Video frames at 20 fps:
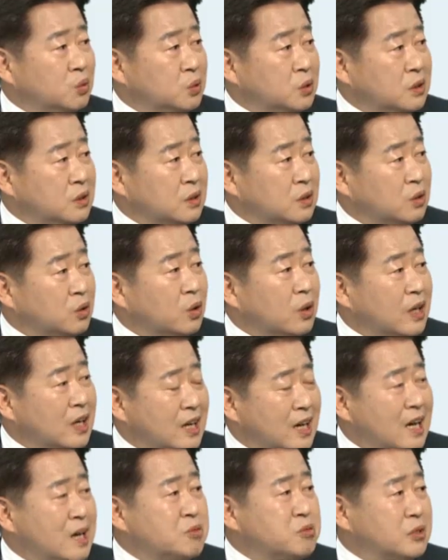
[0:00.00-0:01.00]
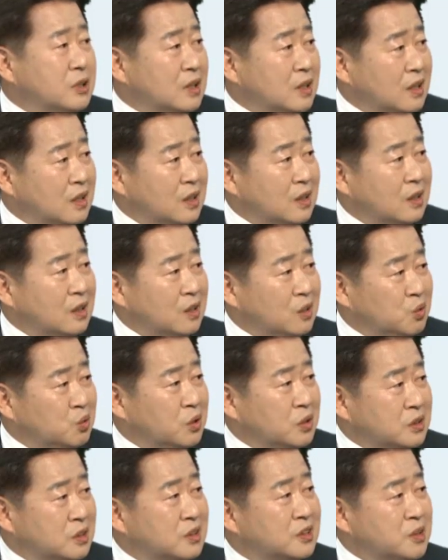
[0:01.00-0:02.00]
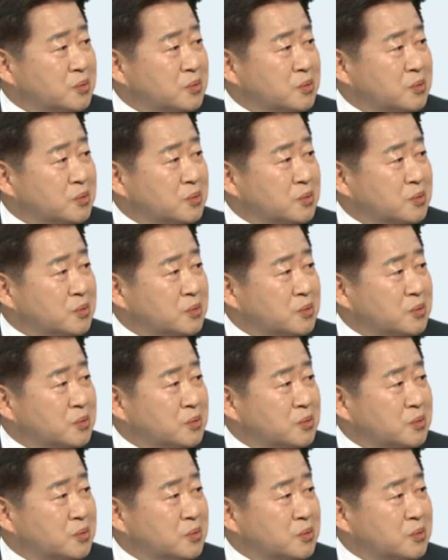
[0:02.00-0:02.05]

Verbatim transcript: 논의들도 함께 에, 이루어질